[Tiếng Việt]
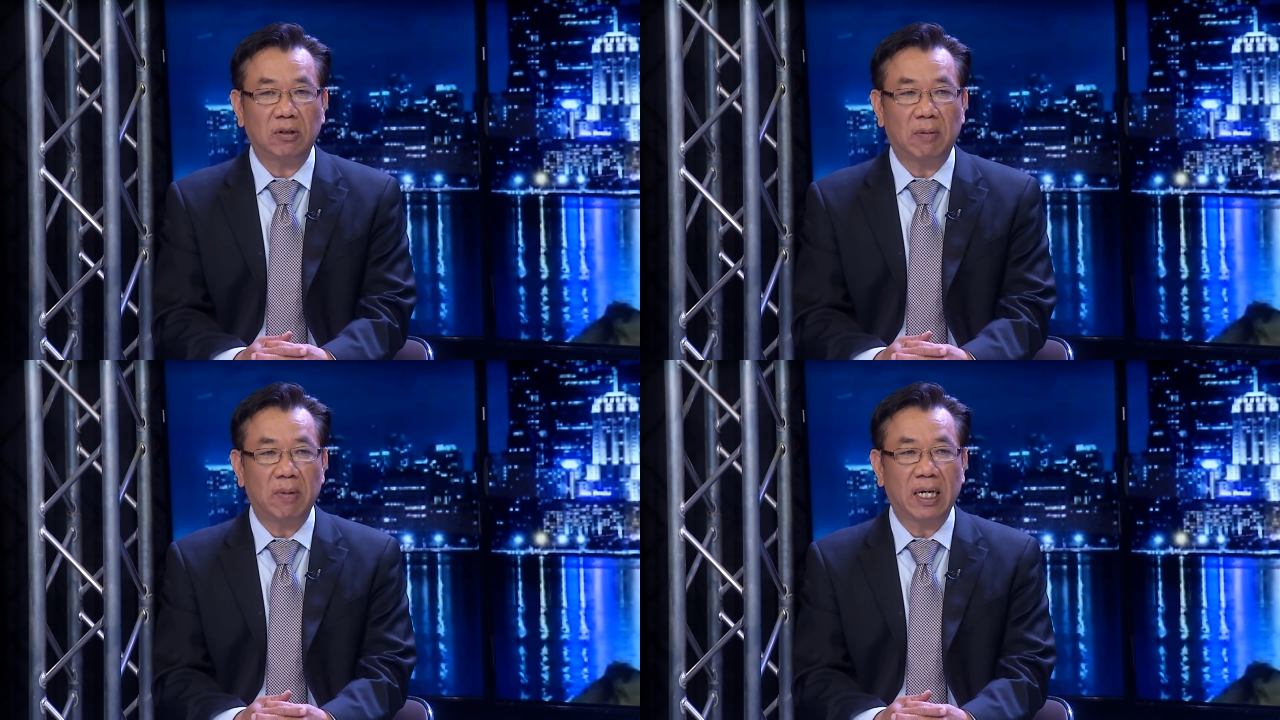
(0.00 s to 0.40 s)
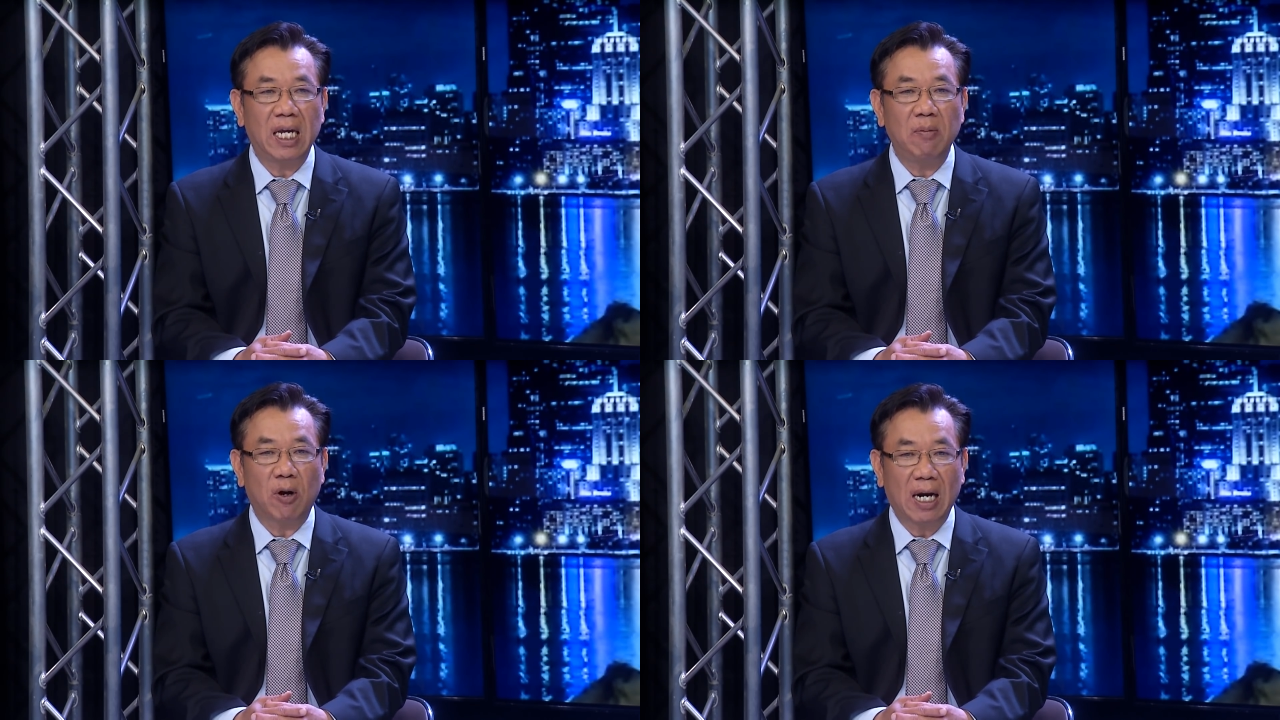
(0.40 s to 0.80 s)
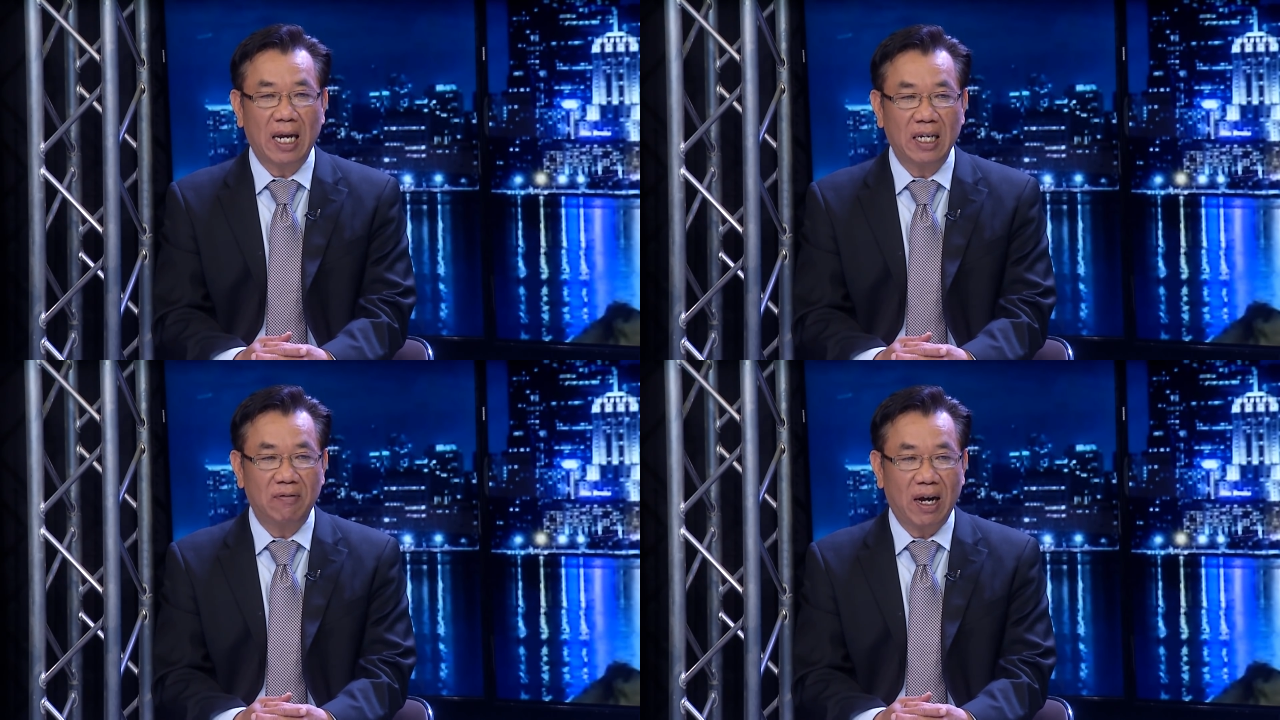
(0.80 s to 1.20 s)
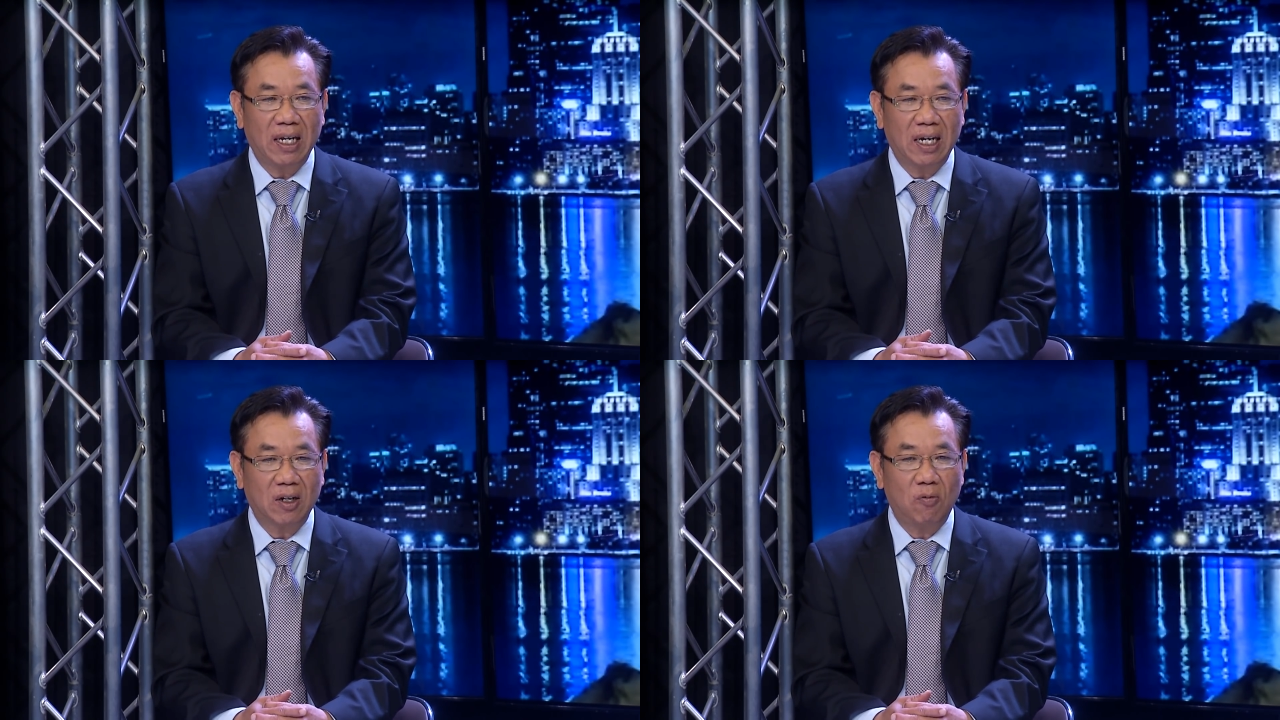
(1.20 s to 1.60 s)
trump mà ký một cái lệnh như vậy
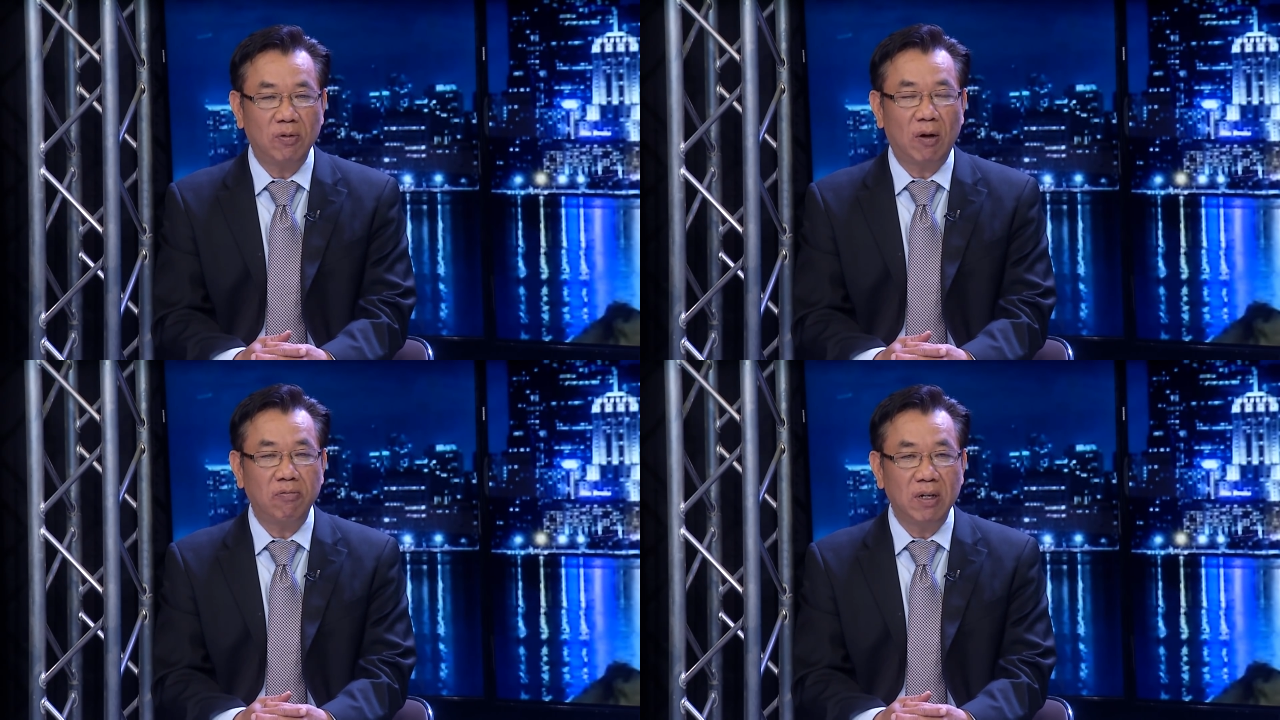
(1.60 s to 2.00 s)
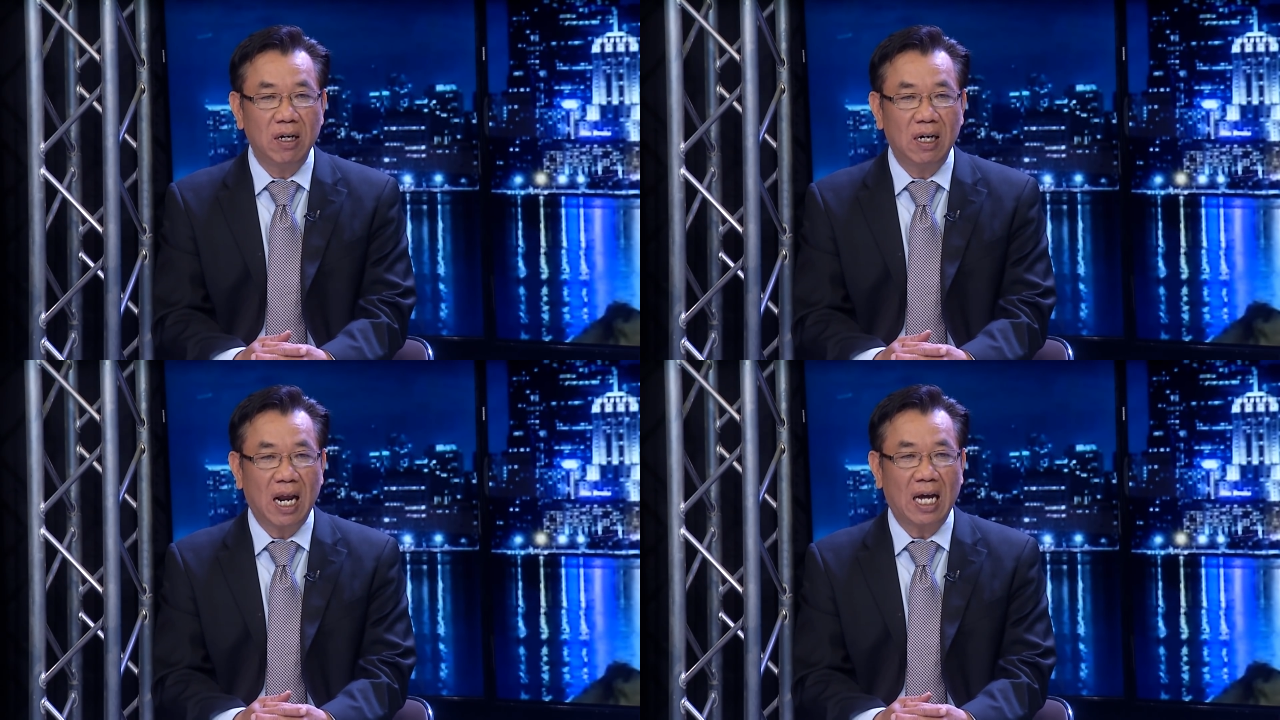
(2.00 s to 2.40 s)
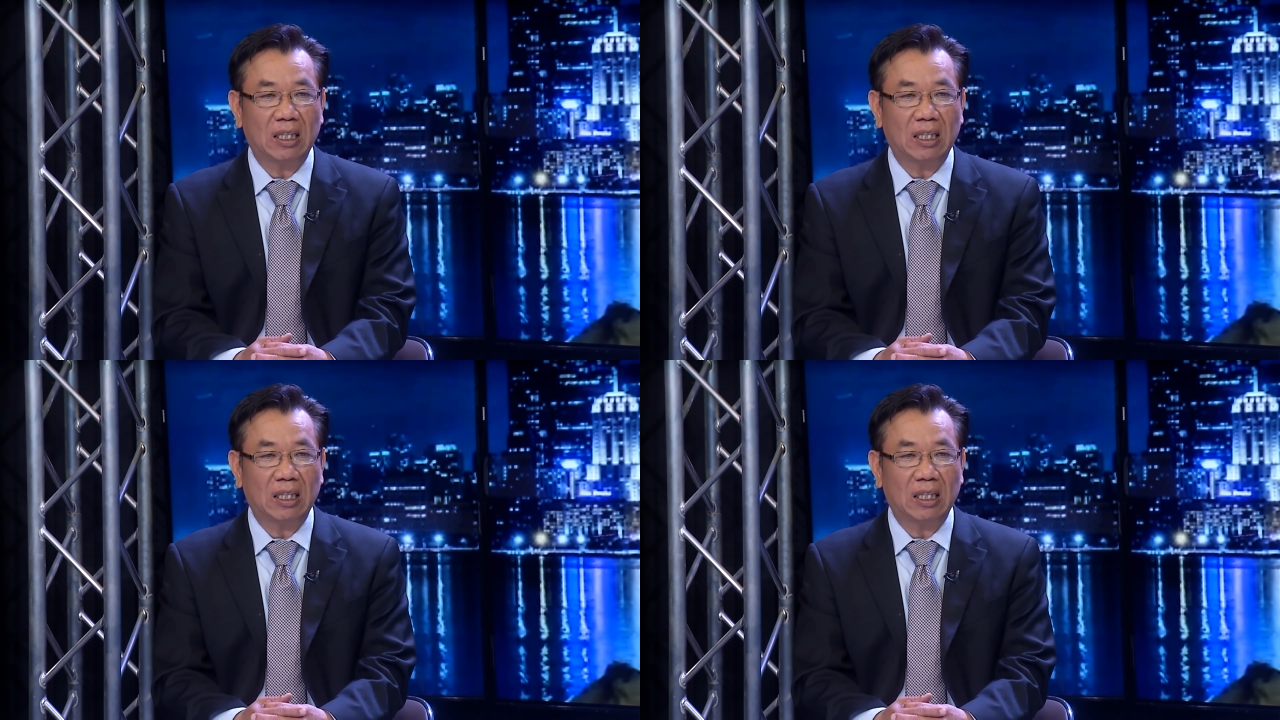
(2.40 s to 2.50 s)
cũng giống như là